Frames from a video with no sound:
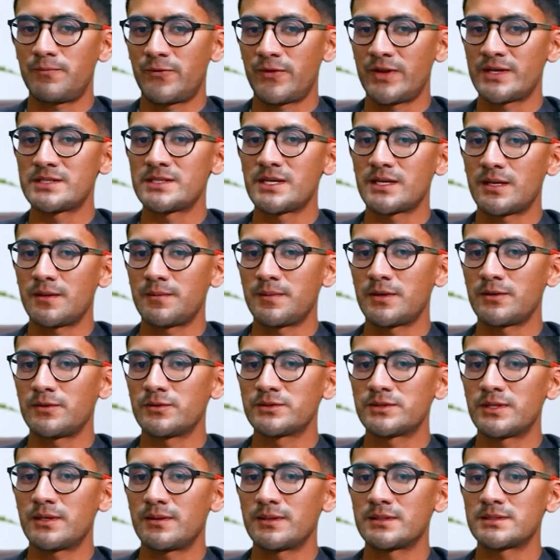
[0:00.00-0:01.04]
frase que me
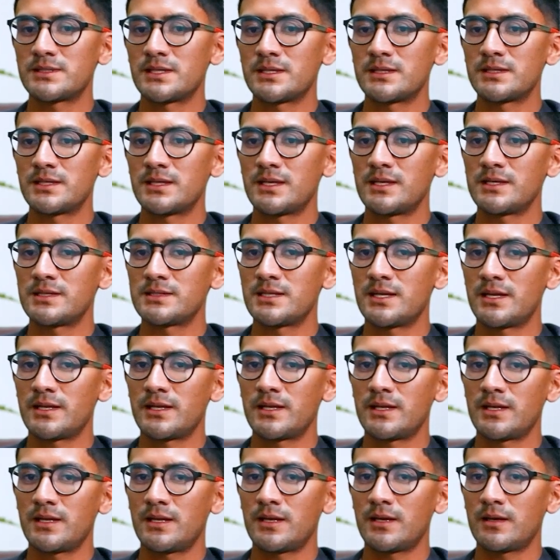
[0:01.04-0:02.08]
gusta bastante es la
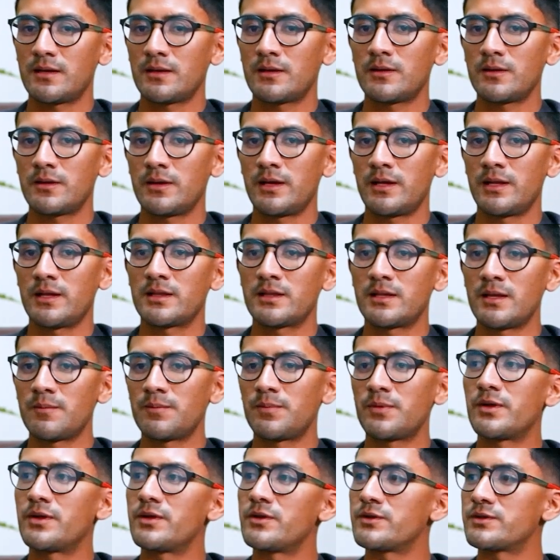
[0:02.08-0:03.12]
de el
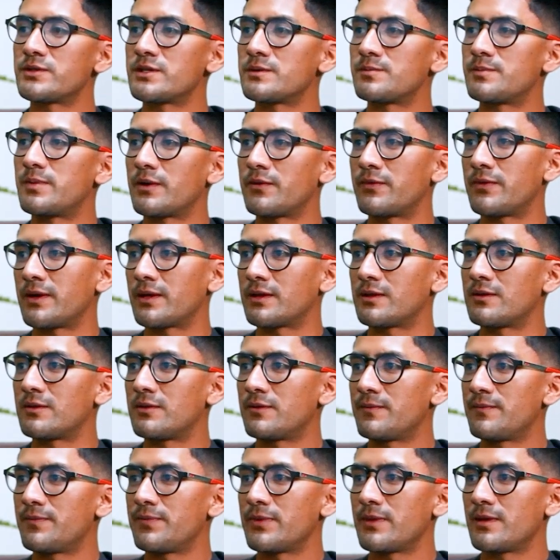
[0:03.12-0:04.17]
tiempo de Dios es perfecto.
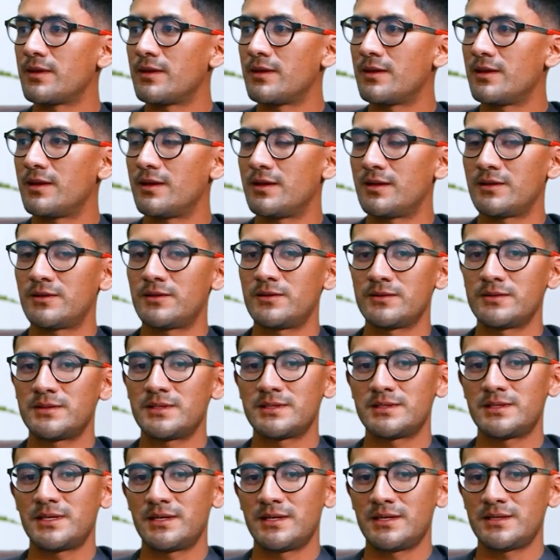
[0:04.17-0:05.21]

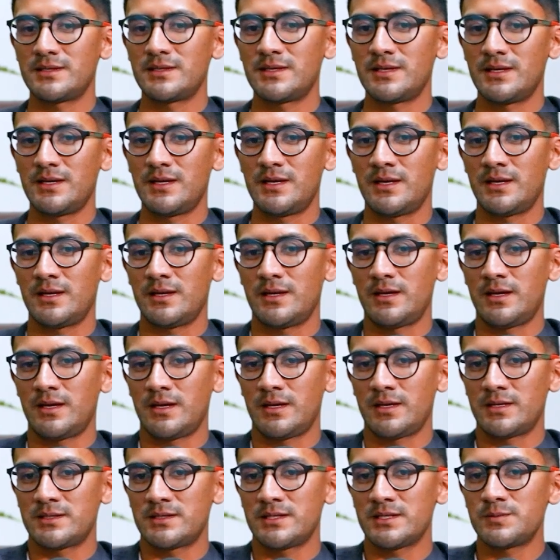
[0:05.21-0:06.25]
Entonces en ese, e,
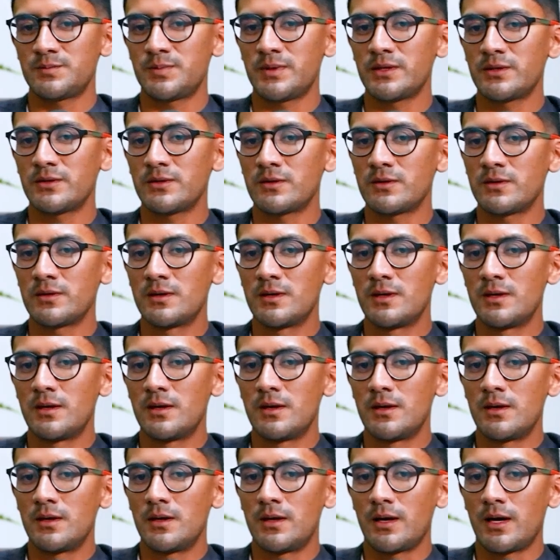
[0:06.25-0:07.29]
en ese aspecto,
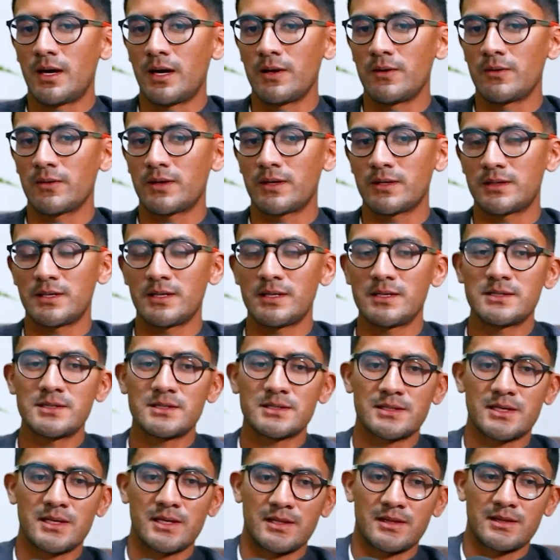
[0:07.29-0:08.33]
a lo que te
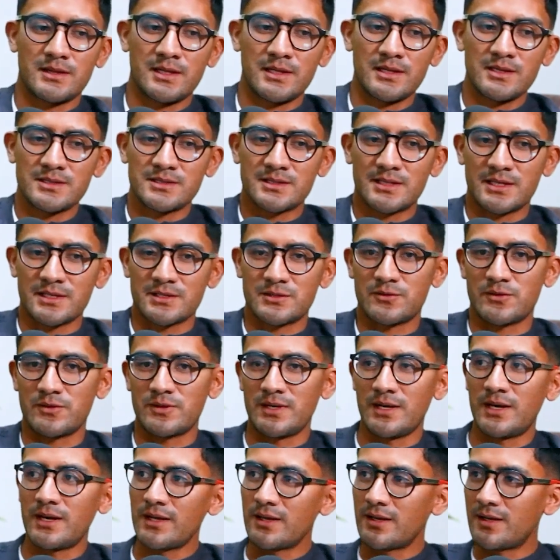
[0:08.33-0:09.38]
dices que tienes que
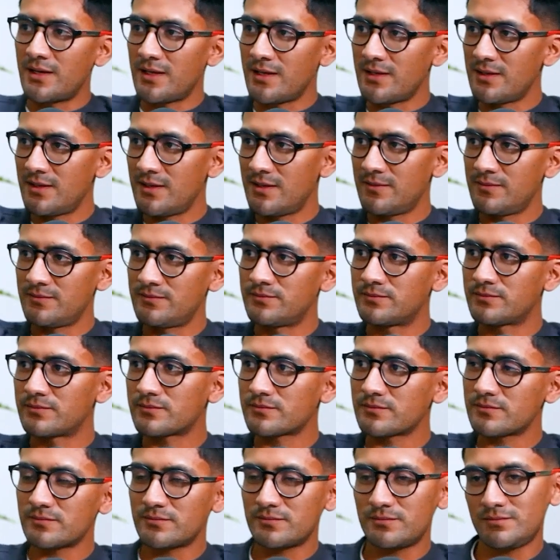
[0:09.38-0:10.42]
soñar en grande,
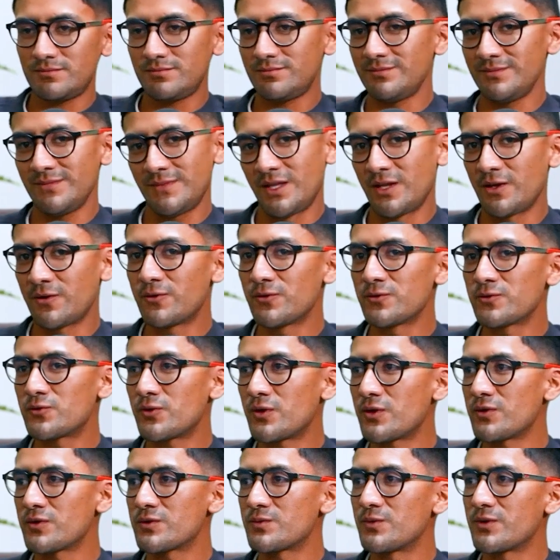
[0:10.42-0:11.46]
ningún
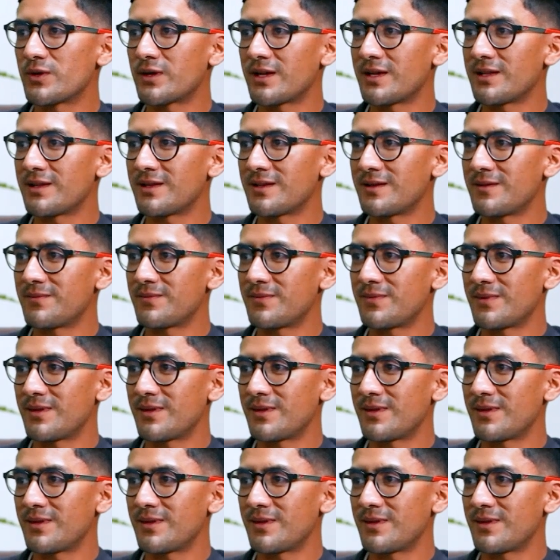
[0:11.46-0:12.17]
sueño es muy grande,